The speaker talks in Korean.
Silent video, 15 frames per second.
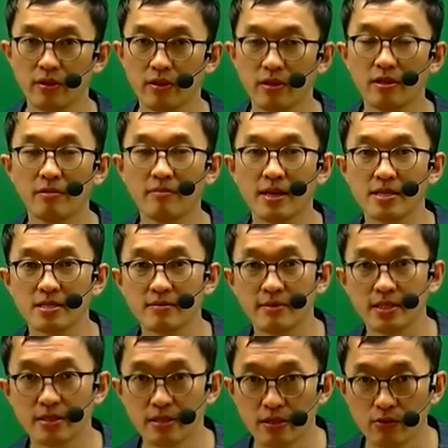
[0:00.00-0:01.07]
이런
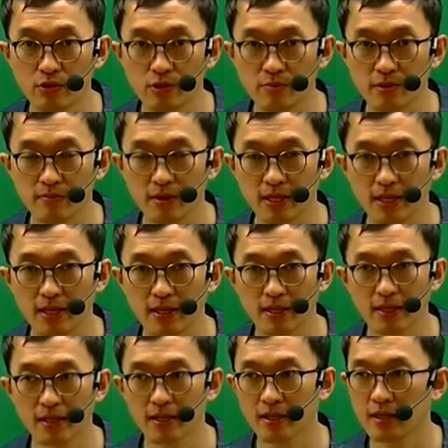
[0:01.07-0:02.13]
말씀을 드리고 싶습니다.
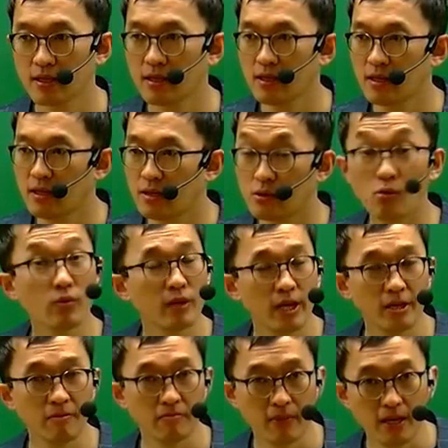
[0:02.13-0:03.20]

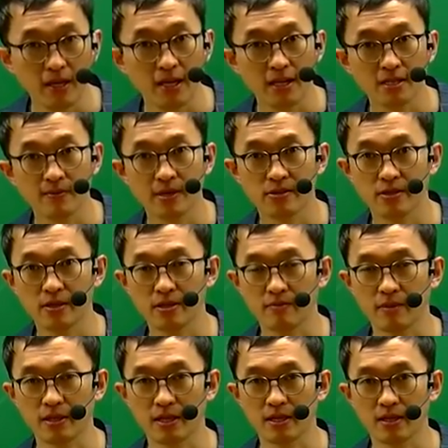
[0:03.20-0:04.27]
독해는 매일 학습하셔야
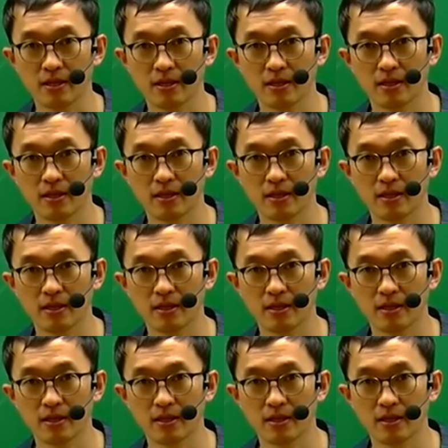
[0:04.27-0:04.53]
됩니다.